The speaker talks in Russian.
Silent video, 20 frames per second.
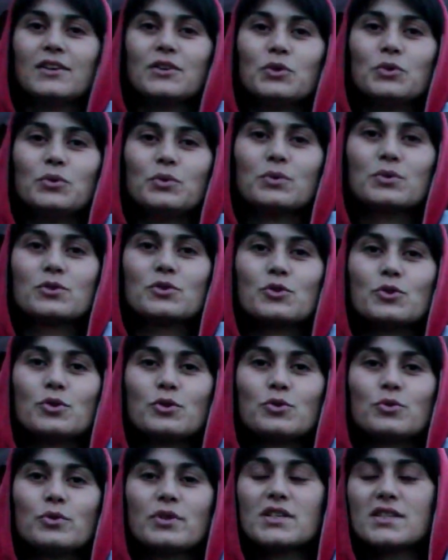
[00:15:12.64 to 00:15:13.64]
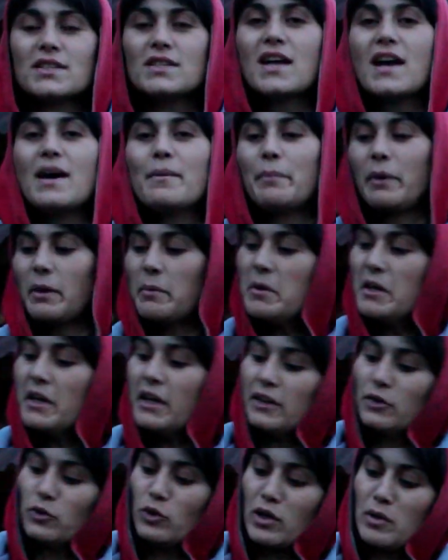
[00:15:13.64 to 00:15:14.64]
Ну что ж, у нас на
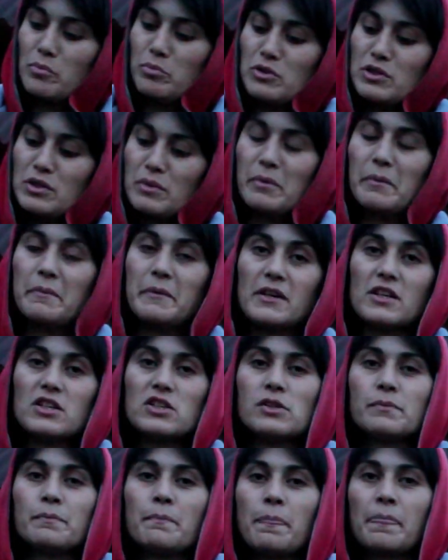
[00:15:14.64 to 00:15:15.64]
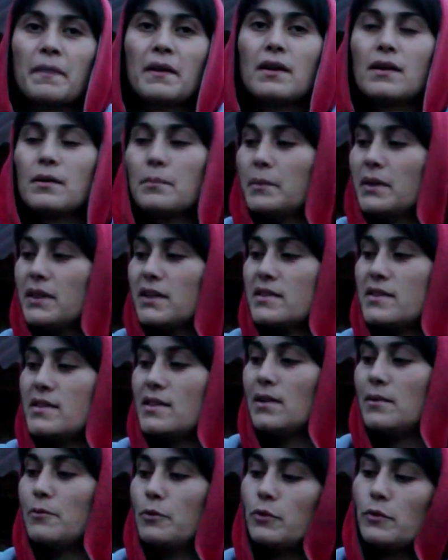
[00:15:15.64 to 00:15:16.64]
примере одной капусты мы покажем, как мы это
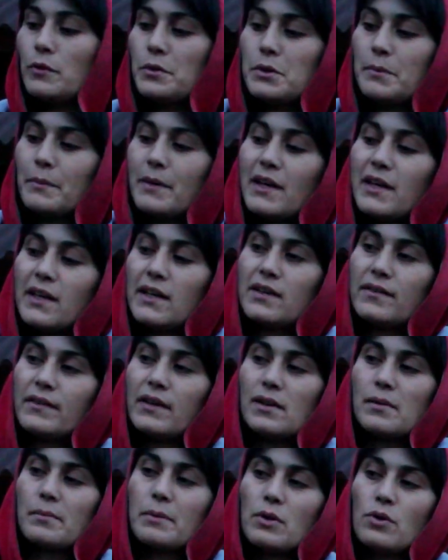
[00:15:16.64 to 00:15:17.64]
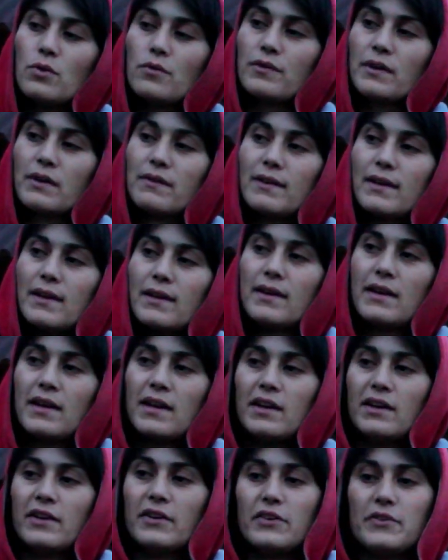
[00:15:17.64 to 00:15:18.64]
делаем. Вот, в общем, как я и говорила, мы ее вырвали
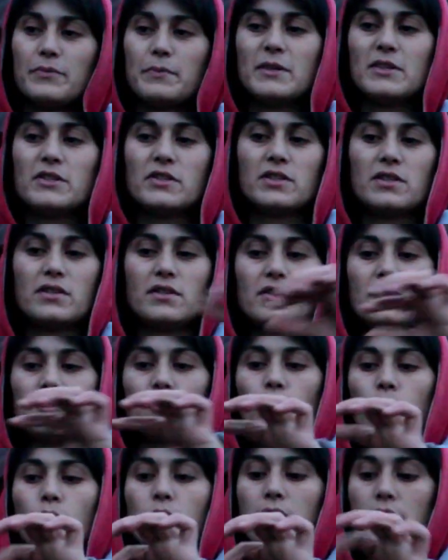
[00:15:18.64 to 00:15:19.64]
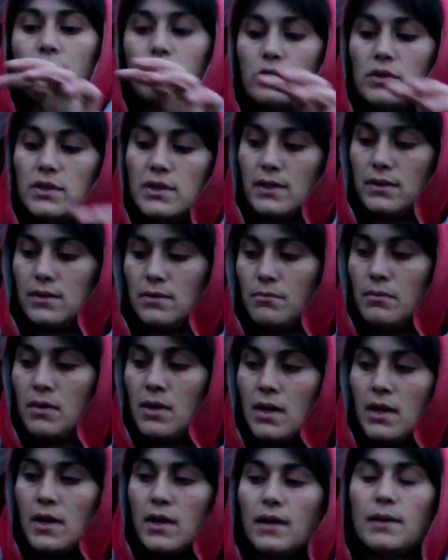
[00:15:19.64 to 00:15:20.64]
э, вместе с корнем вот с этим
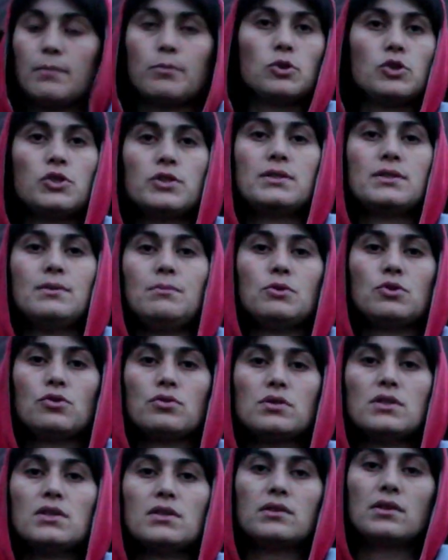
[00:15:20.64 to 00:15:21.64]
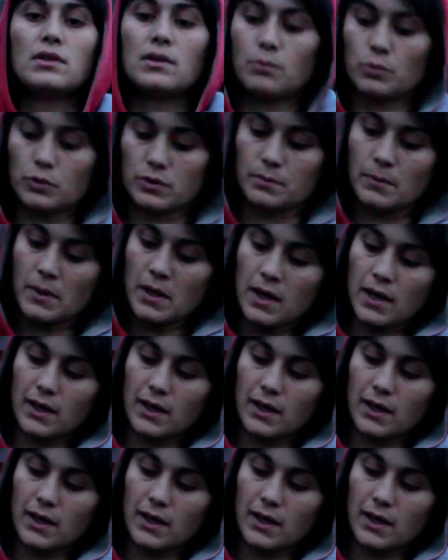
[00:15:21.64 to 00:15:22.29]
и больше с ними ничего делать не будем.